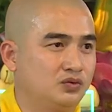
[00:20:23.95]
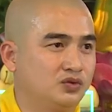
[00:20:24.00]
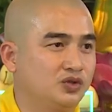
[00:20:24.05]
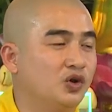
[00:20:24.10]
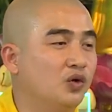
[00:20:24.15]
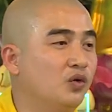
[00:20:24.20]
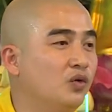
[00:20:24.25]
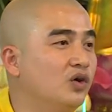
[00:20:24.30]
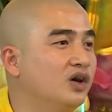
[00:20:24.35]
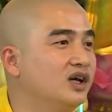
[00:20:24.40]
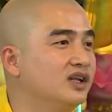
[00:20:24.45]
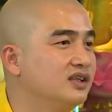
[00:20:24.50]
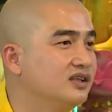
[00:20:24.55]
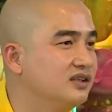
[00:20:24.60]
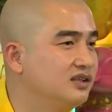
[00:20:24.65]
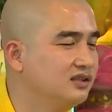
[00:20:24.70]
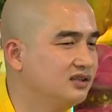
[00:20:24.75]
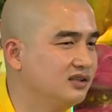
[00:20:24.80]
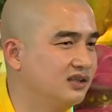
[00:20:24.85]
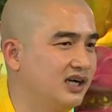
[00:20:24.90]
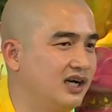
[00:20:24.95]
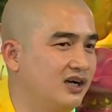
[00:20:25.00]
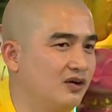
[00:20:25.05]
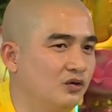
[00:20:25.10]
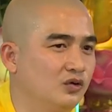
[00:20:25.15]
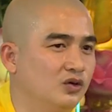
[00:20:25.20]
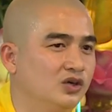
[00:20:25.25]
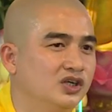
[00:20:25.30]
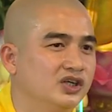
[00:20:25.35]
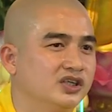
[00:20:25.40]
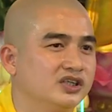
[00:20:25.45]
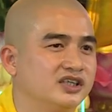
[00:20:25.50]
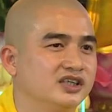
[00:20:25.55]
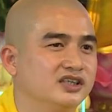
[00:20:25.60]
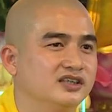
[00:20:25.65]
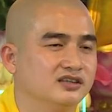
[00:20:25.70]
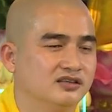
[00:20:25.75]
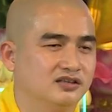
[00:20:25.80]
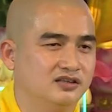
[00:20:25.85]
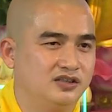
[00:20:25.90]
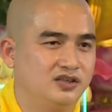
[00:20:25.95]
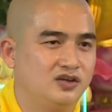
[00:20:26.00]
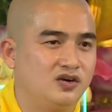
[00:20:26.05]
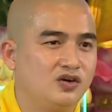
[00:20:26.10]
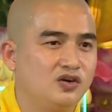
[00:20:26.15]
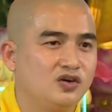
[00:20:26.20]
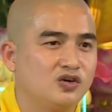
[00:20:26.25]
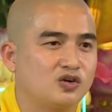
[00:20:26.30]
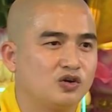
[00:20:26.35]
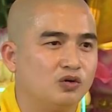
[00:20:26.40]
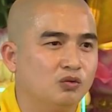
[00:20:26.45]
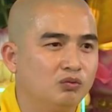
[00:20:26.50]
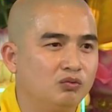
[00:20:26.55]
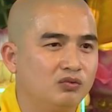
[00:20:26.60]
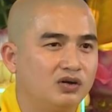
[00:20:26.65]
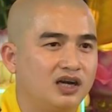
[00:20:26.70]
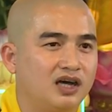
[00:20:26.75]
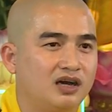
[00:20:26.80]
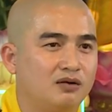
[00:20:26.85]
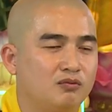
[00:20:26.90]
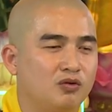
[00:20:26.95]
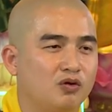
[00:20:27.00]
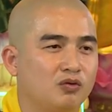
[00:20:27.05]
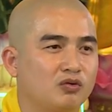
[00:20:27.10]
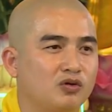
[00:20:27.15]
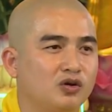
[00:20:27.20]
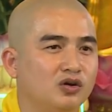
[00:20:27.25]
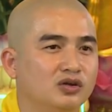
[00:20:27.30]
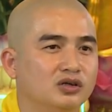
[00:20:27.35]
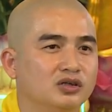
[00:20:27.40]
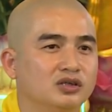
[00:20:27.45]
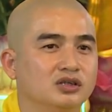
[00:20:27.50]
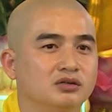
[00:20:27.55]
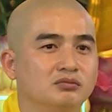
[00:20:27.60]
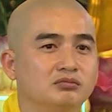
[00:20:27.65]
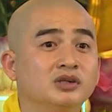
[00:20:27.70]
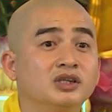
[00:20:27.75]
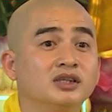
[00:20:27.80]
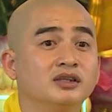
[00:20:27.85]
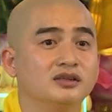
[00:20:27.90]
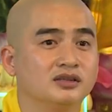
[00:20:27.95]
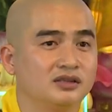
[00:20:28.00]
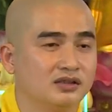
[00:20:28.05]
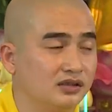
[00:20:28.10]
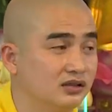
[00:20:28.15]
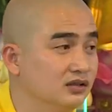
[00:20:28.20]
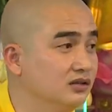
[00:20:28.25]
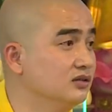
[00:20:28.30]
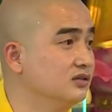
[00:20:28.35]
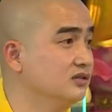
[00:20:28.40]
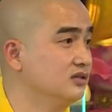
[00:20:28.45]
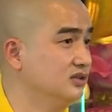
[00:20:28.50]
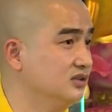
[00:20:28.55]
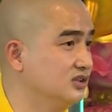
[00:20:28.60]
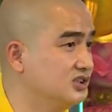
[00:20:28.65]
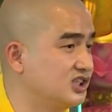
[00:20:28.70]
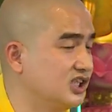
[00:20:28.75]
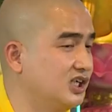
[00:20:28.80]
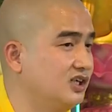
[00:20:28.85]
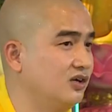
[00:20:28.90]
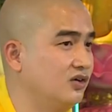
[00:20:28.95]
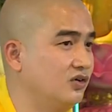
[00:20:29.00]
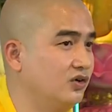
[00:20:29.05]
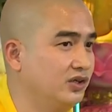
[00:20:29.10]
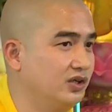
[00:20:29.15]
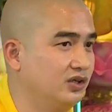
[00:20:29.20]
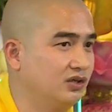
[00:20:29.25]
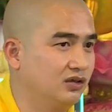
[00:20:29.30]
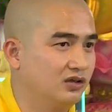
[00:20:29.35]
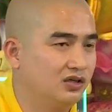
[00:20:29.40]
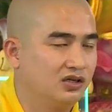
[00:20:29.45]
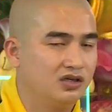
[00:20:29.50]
dù hình thức nào thì người đó cũng là một con người bình thường giữa xã hội